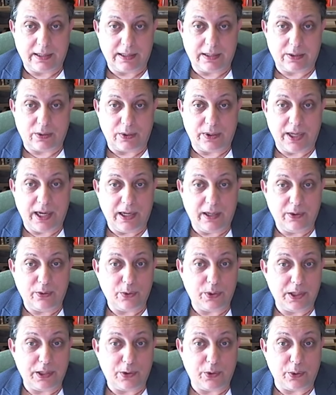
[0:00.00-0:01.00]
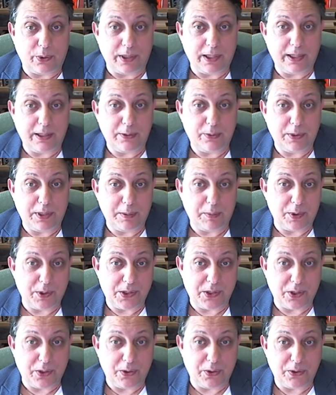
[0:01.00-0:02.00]
soldats ou des curés ou des bonnes
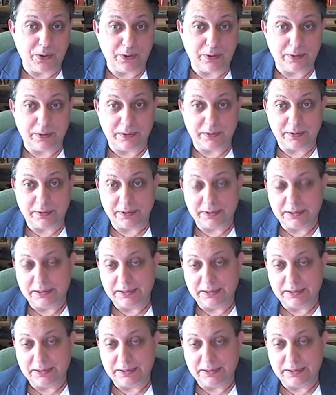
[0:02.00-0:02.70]
sœurs euh,